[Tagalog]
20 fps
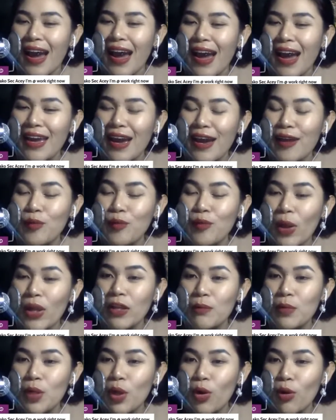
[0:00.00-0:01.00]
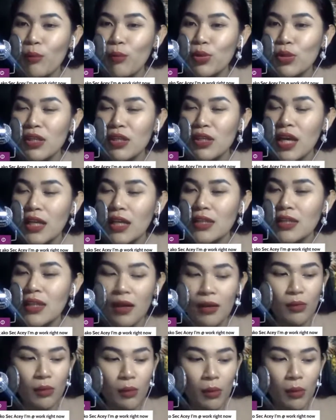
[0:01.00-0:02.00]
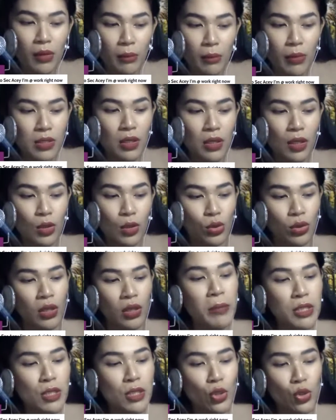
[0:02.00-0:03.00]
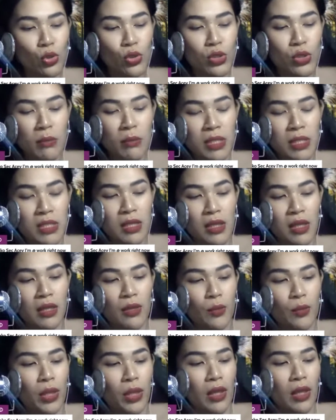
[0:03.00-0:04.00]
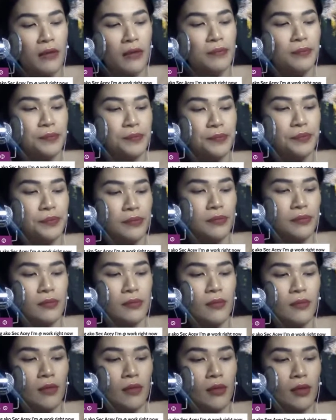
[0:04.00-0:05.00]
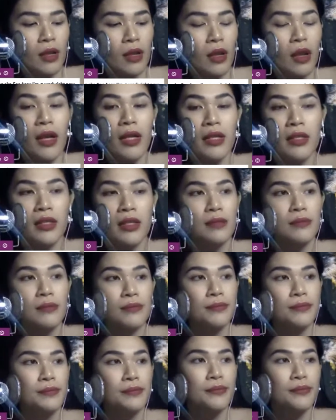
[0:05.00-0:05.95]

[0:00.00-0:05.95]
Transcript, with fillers: Ayan, welcome na ko. Buti nakita. Na-miss ko, na-miss ko to si Miss Lynn. Wait lang. Ani?